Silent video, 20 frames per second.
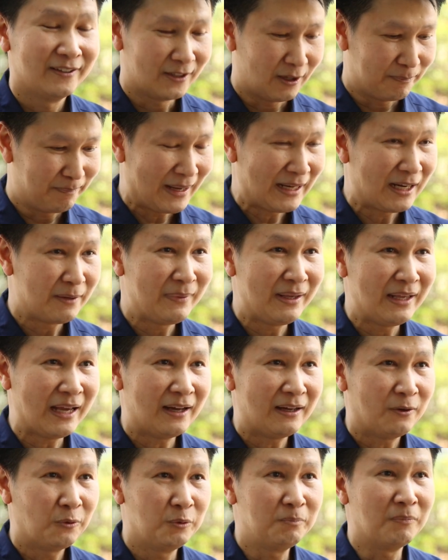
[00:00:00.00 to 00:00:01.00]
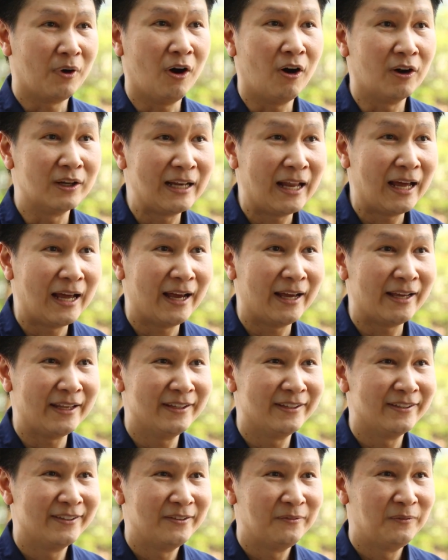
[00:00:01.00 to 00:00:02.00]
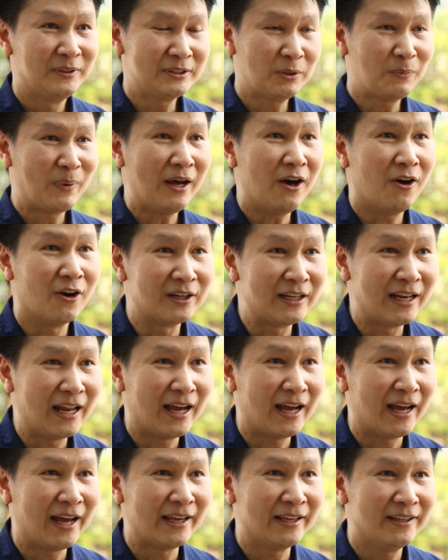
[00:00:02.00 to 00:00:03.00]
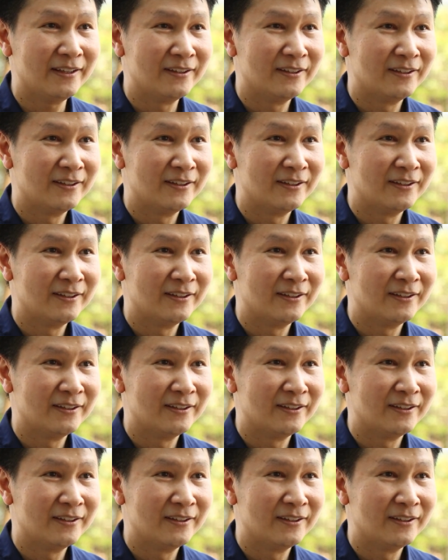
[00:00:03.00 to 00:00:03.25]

ต่อไปเรามีคุณหมอออนไลน์ วิศวะออนไลน์